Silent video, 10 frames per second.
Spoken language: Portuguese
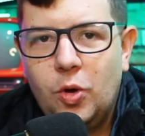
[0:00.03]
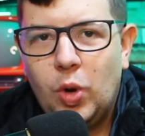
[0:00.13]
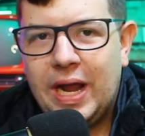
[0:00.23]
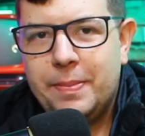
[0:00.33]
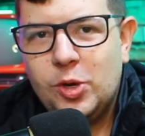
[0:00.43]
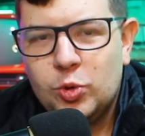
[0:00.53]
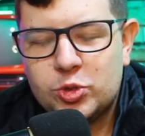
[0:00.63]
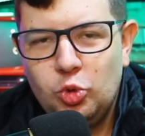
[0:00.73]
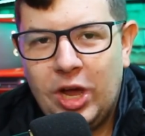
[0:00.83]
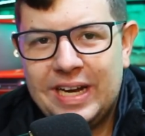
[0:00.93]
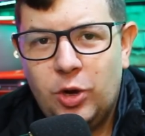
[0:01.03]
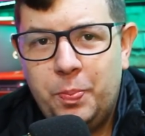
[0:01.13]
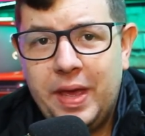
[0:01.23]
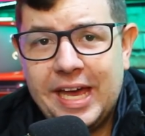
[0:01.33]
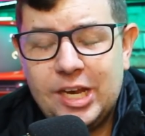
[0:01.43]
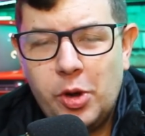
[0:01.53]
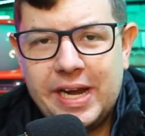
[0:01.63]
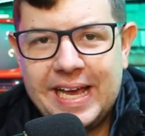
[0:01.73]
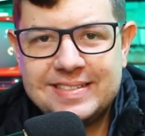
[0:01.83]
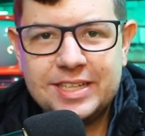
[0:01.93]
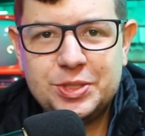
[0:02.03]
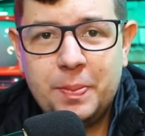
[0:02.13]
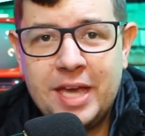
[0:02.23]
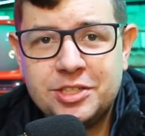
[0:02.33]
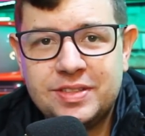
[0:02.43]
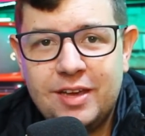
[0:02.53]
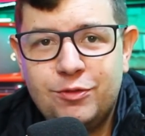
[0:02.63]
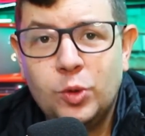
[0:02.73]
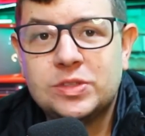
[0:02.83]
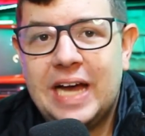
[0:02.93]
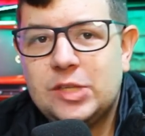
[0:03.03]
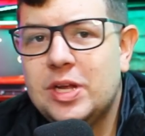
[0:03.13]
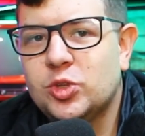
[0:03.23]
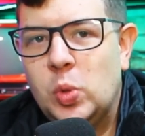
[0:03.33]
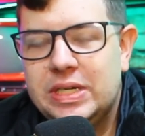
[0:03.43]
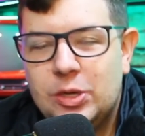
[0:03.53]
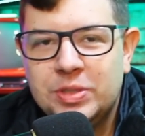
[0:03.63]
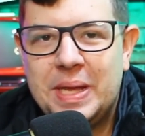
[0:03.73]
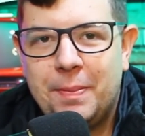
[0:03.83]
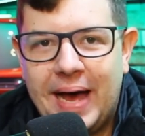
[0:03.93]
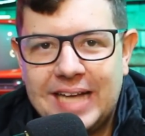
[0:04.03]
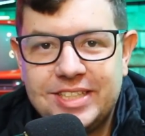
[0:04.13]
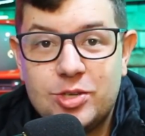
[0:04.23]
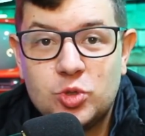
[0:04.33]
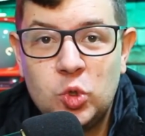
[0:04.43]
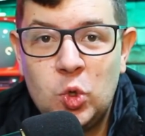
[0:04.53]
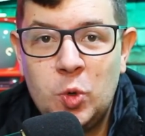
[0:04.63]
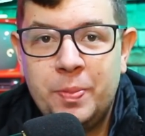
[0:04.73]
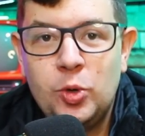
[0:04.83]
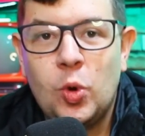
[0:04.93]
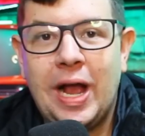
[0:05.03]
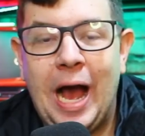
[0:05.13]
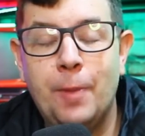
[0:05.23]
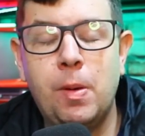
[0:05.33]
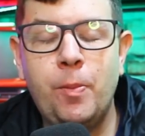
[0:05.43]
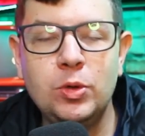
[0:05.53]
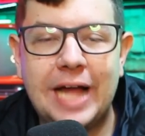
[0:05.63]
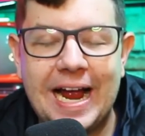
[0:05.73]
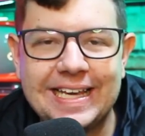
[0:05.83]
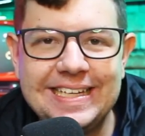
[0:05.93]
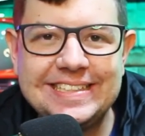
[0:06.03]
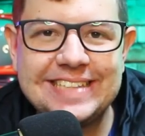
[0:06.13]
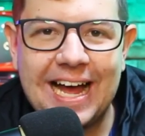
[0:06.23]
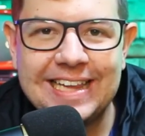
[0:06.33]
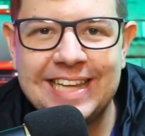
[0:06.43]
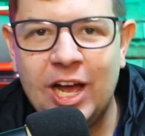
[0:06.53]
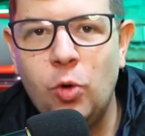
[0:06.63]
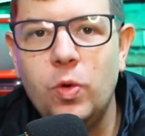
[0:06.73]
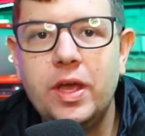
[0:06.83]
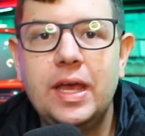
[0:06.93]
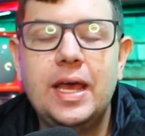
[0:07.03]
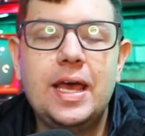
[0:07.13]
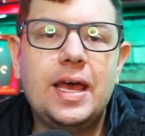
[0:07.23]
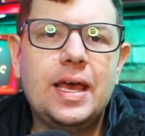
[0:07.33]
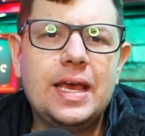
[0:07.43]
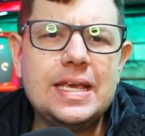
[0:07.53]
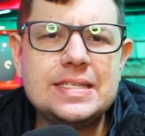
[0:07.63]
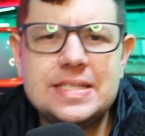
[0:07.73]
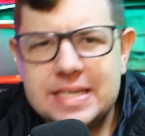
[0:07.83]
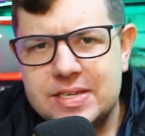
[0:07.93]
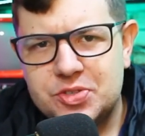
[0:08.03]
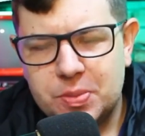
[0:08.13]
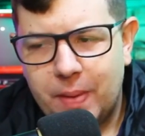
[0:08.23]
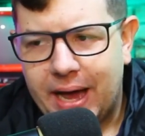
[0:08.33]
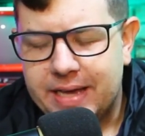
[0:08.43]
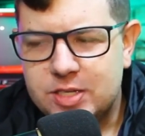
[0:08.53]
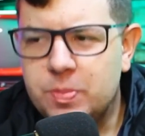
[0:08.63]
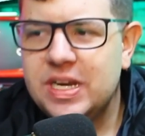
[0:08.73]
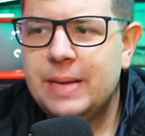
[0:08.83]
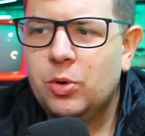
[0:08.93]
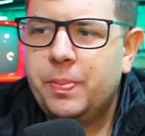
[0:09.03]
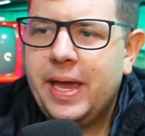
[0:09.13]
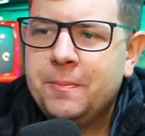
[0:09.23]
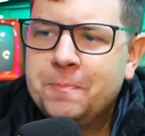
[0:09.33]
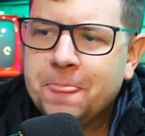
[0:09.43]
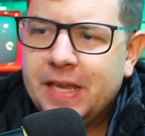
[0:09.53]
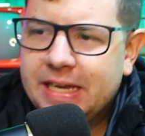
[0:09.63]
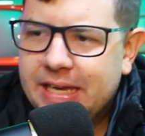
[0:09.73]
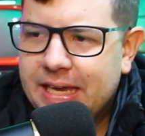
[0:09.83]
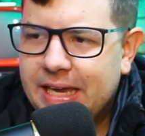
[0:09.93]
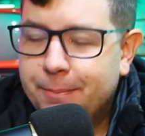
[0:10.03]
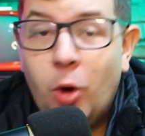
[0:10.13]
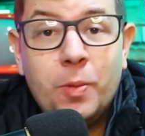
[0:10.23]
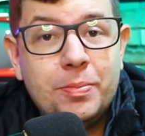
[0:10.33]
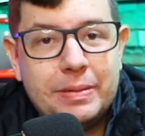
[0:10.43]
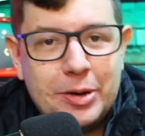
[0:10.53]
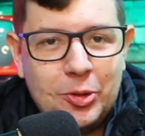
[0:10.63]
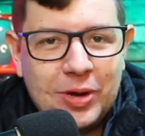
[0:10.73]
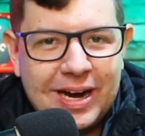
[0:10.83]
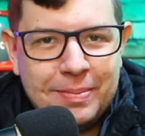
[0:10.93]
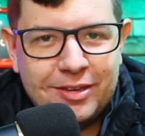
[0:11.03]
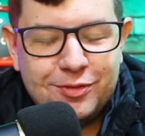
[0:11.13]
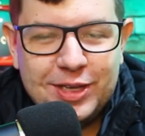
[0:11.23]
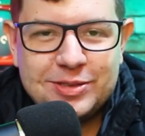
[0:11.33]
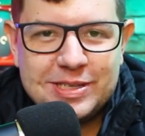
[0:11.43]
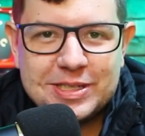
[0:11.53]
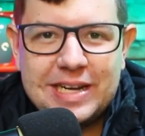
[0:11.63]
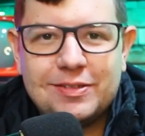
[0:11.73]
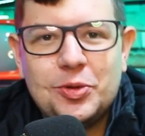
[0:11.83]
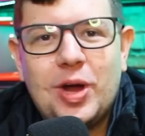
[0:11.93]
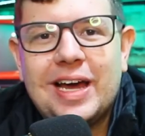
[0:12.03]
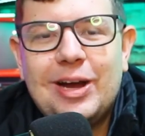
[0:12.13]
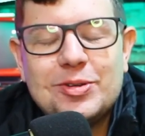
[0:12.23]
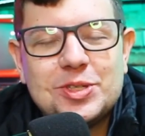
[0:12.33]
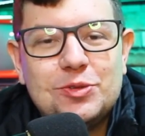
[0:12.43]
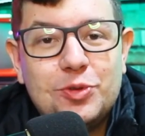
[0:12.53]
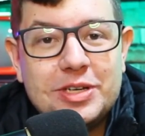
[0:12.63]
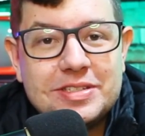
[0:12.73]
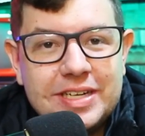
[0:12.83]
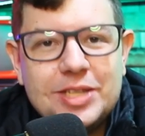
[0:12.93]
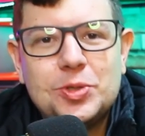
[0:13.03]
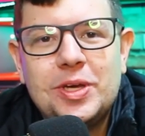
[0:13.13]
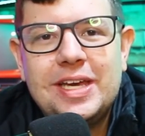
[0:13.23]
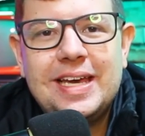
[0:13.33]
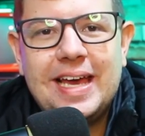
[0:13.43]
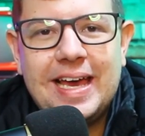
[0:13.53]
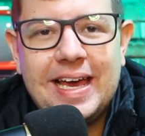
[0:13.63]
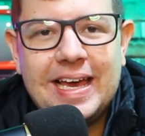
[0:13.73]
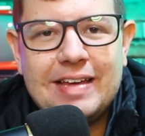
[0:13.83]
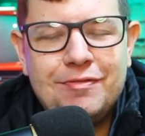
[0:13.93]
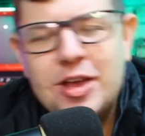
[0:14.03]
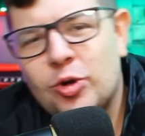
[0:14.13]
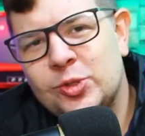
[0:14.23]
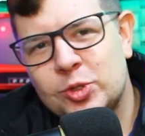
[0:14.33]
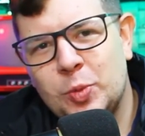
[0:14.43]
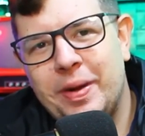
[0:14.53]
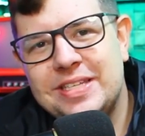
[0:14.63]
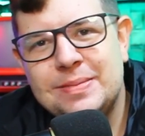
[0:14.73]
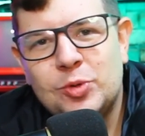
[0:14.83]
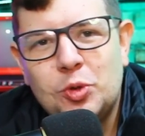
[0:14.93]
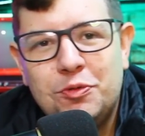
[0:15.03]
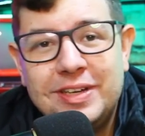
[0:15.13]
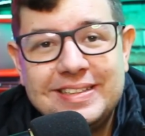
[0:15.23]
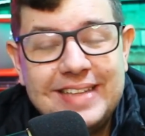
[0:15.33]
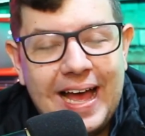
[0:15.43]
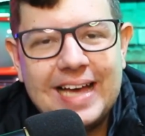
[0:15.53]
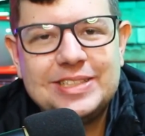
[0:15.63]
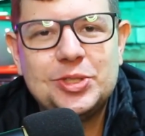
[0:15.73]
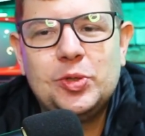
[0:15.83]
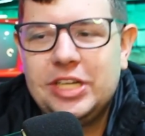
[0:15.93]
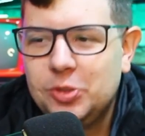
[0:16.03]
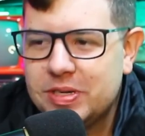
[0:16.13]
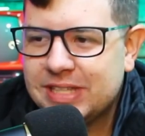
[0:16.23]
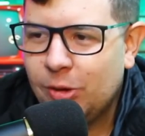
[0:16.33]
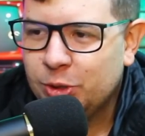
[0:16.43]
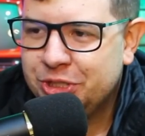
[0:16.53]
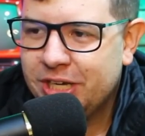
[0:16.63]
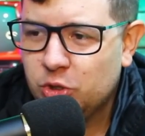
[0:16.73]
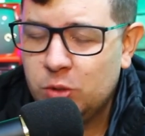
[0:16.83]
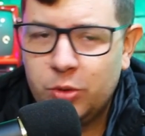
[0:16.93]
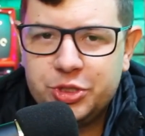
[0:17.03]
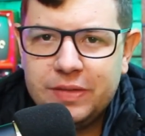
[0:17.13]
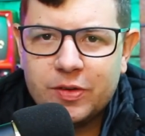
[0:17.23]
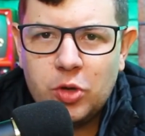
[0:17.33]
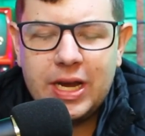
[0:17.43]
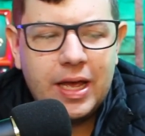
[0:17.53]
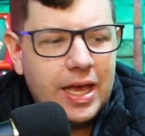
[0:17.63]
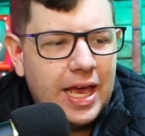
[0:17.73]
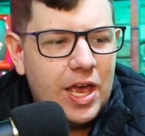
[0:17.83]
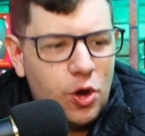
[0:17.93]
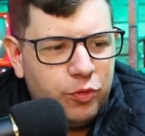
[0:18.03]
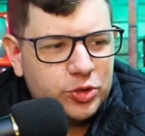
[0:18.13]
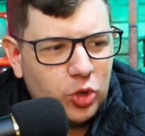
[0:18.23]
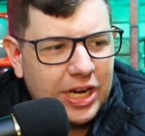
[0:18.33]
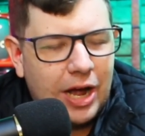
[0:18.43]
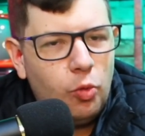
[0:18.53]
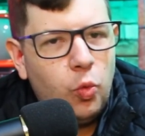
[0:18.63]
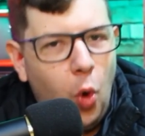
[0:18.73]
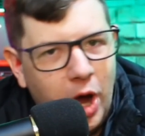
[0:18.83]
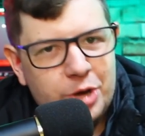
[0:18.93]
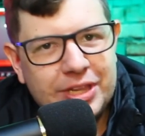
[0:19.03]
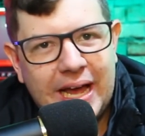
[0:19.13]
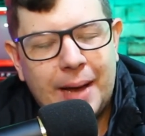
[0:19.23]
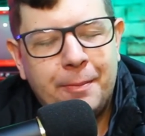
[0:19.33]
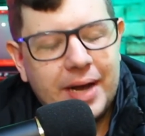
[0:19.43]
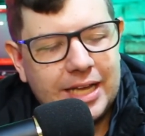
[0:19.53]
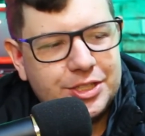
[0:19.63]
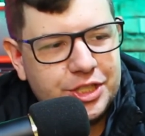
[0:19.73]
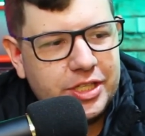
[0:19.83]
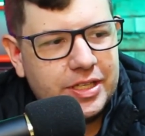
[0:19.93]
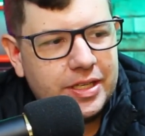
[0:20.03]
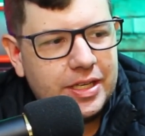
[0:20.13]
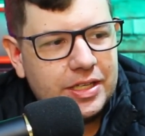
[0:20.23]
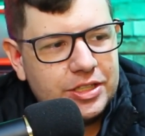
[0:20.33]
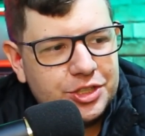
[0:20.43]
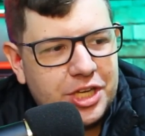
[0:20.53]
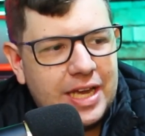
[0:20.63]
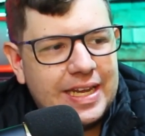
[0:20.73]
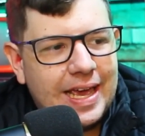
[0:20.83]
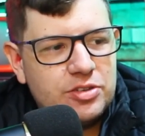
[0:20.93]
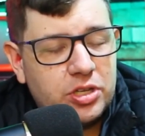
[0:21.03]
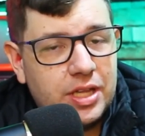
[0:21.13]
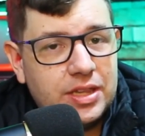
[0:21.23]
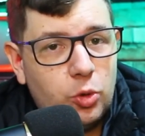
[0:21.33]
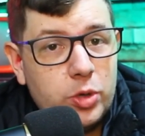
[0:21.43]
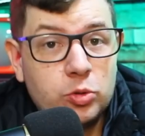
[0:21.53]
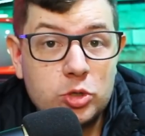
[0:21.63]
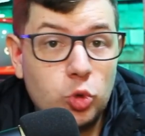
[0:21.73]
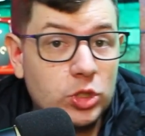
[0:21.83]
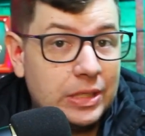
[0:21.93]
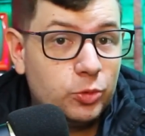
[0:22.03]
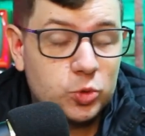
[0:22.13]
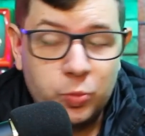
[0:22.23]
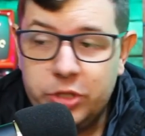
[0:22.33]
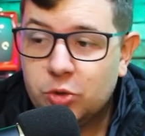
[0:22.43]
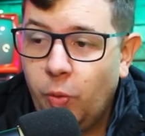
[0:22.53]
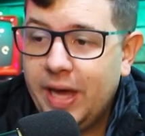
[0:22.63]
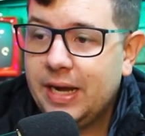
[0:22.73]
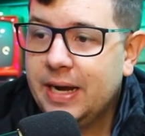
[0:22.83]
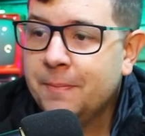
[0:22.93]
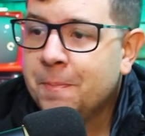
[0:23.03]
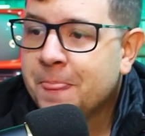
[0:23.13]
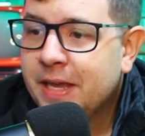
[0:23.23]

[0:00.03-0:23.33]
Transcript: Olá, amigos do canal PL. Olha, recentemente tem voltado à tona o debate sobre o carro popular, que já não existe mais. Eu me lembro bem que, bom, em primeiro lugar, bem-vindo, se inscreva no canal se não for inscrito, é, venha conosco para esse mundo fantástico de nostalgias automotivas. Olha, eu fui trocar o óleo da Paraty GLS 88, nós rodamos muito com ela, né?